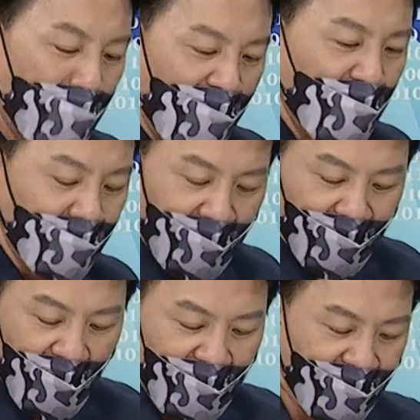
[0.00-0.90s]
百分之
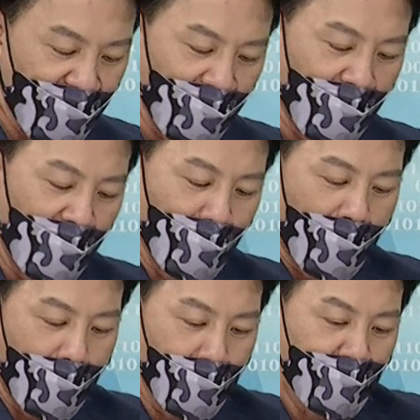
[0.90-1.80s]
七十的人有没
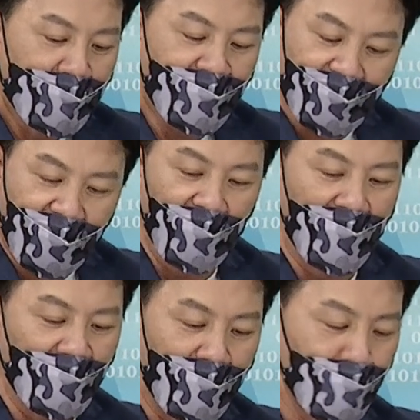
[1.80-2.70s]
有是可
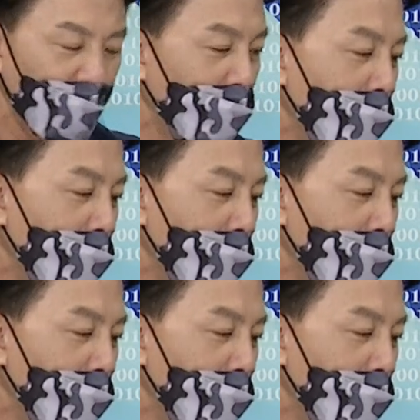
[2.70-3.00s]
怜人？